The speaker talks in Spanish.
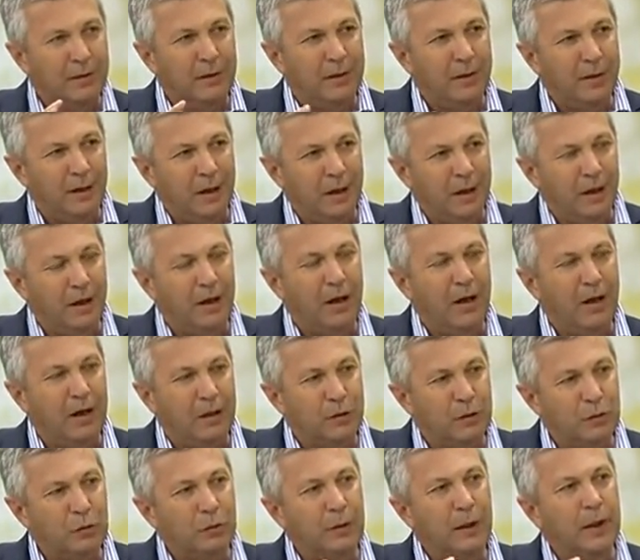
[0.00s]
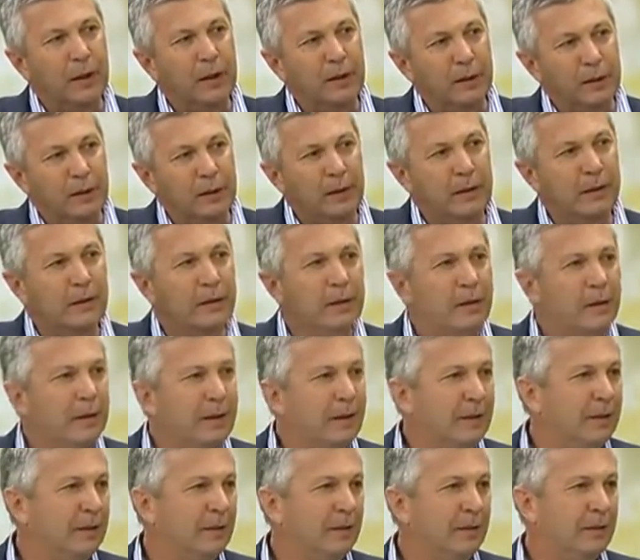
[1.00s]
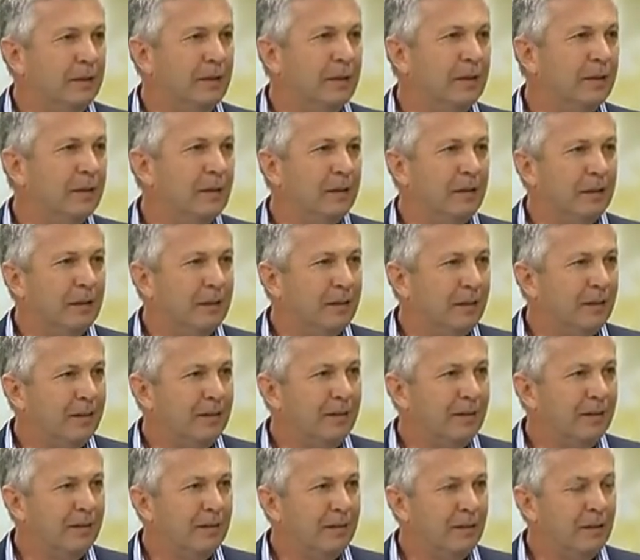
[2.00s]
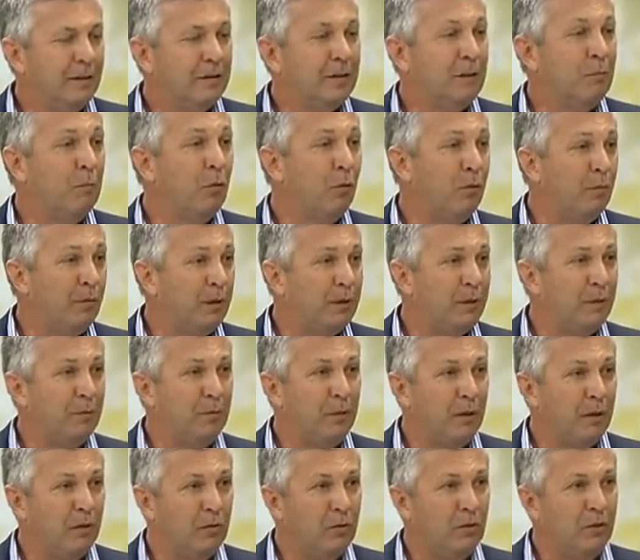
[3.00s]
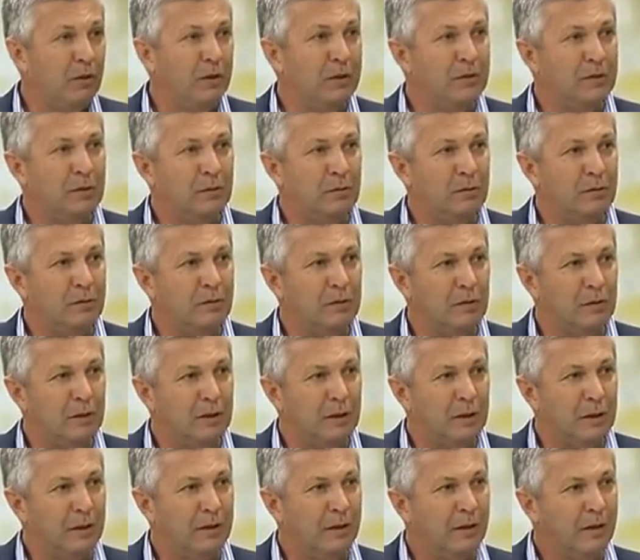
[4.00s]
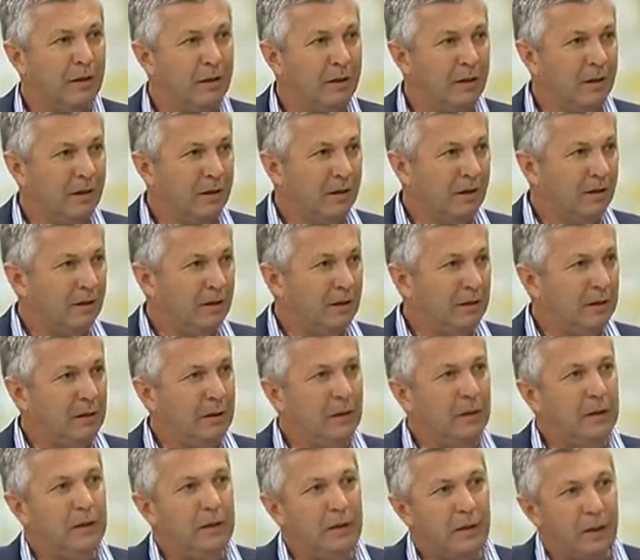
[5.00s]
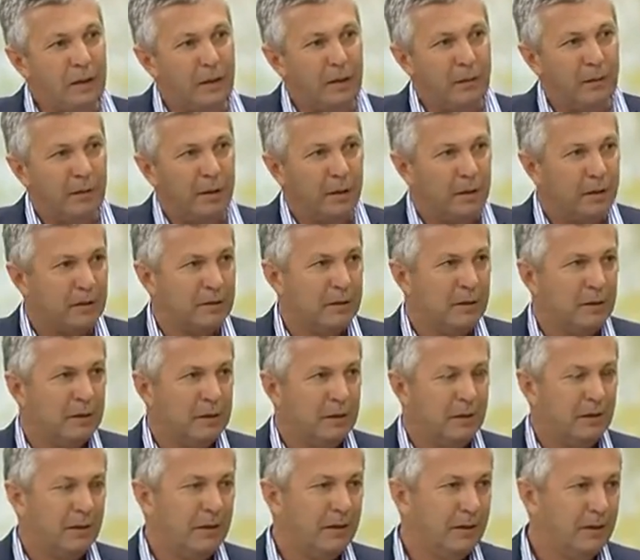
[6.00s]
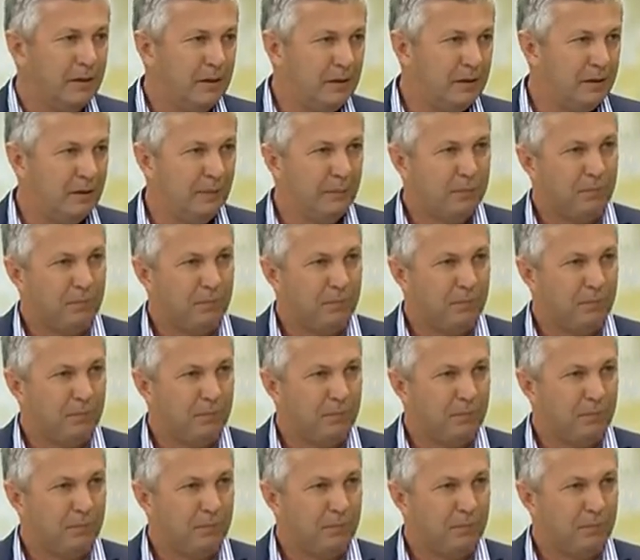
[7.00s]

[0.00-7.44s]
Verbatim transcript: ayudarte a este, desenvolverte mejor en situaciones distintas, adversas. Este,